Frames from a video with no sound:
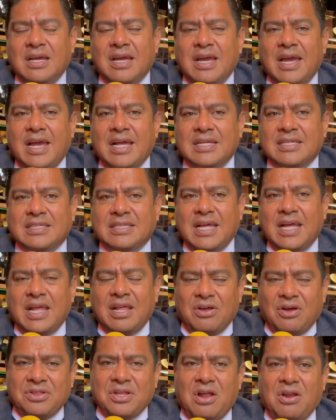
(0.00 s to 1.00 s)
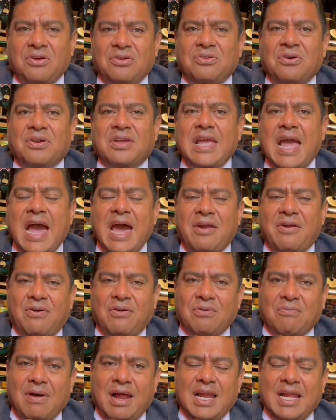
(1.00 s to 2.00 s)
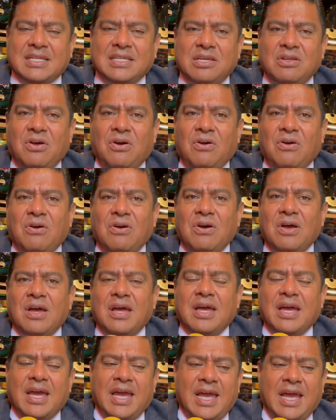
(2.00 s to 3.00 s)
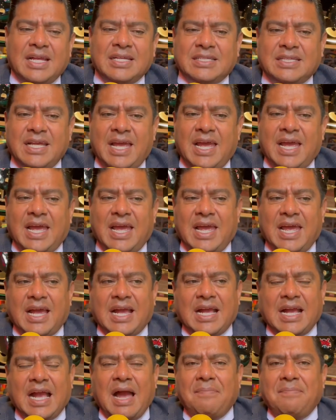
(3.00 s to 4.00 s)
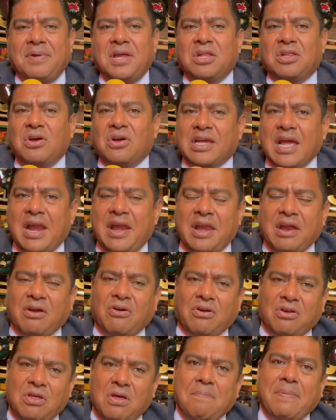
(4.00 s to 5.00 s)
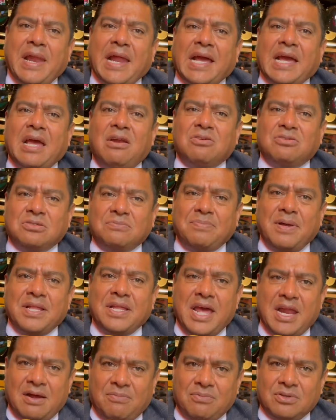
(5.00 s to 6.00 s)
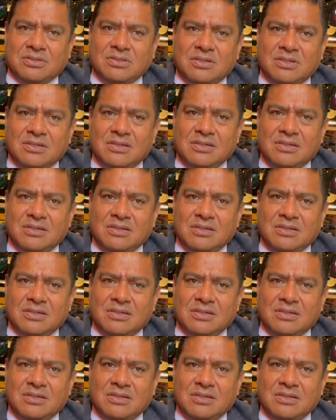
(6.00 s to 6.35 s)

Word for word: este, dónde los noquearon, cuál ha sido ese caminito que han recorrido para que los suspendiéramos.